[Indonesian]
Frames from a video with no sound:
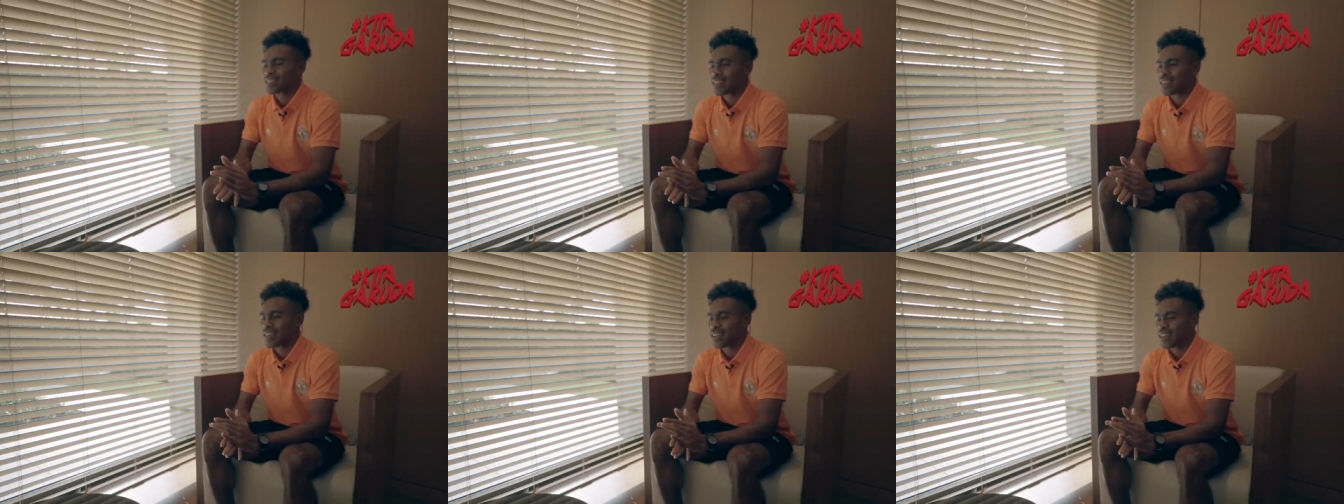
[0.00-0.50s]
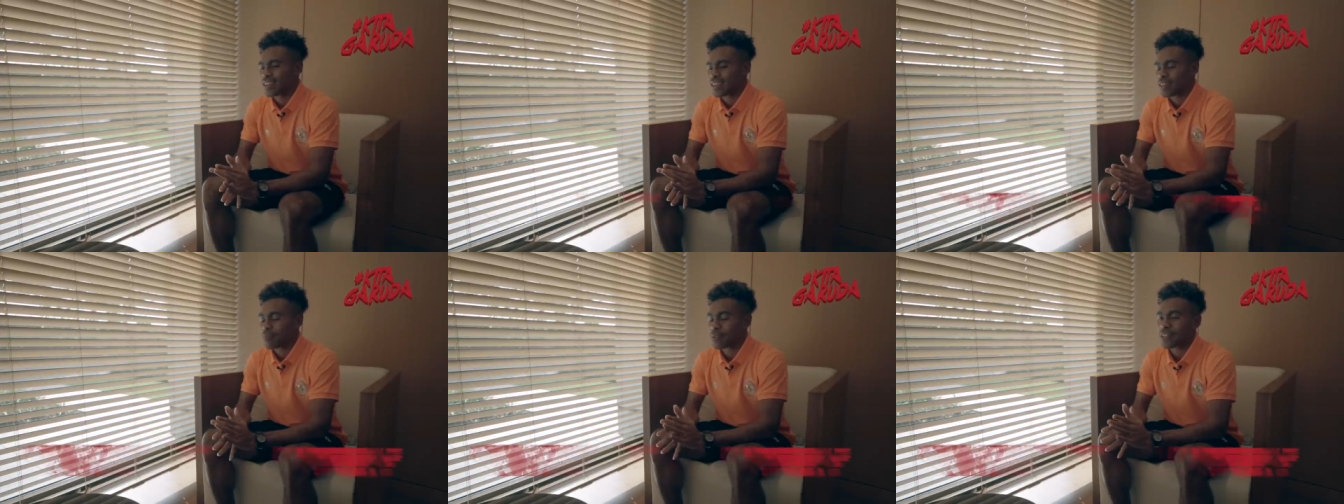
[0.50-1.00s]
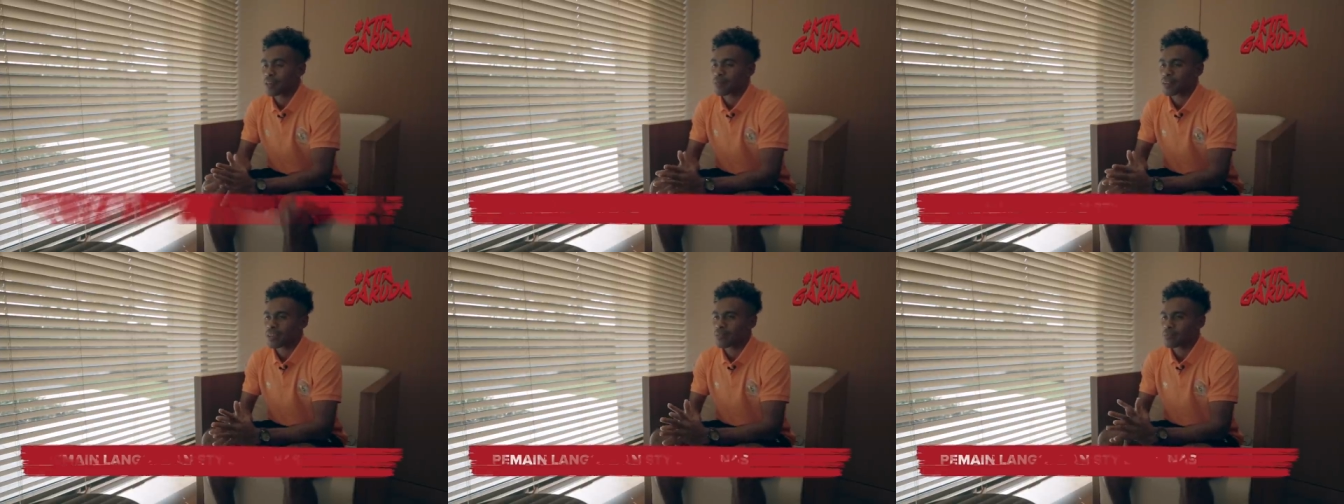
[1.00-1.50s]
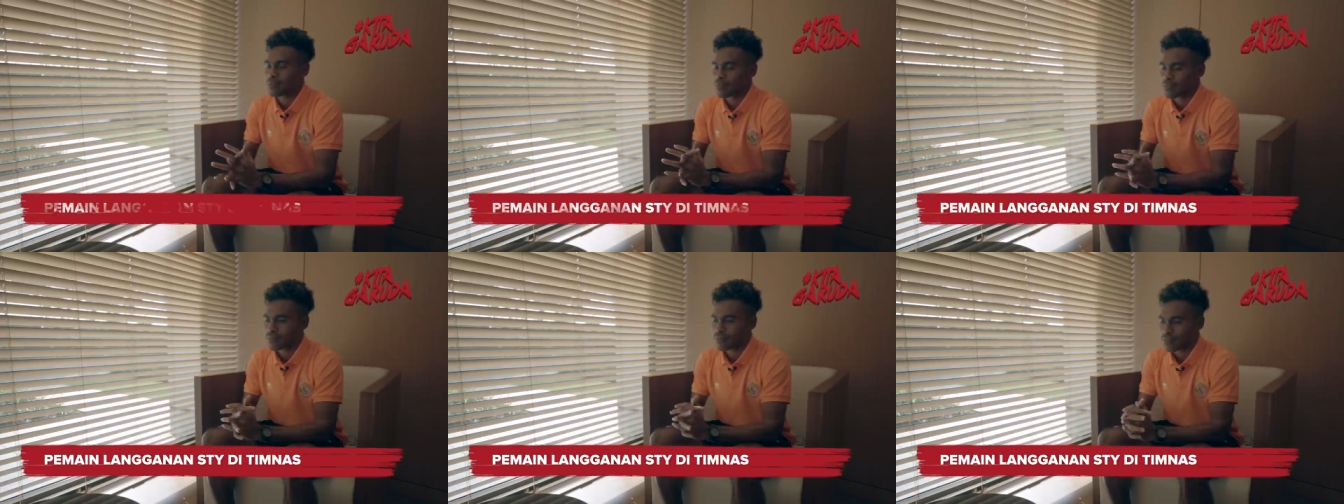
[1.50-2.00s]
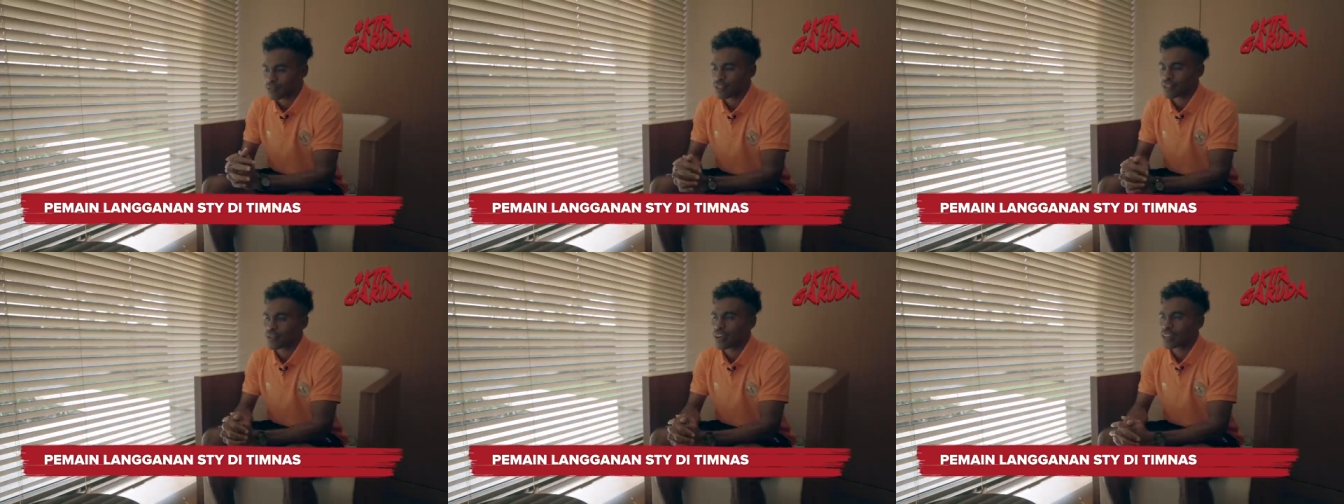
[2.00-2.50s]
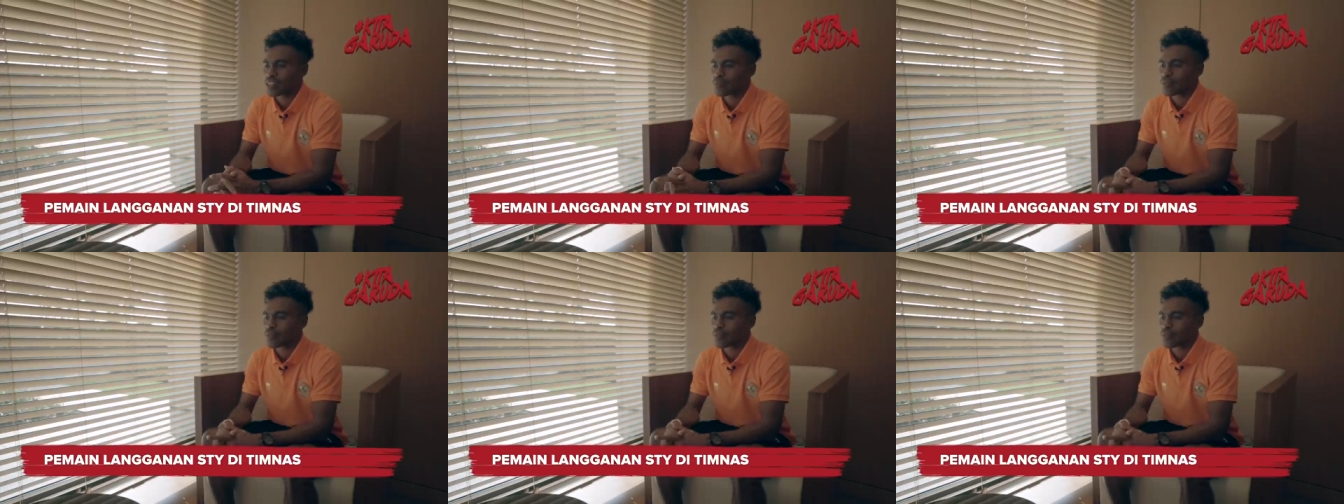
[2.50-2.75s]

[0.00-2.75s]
yeah. yang pertama pertama hmm. puji Tuhan sih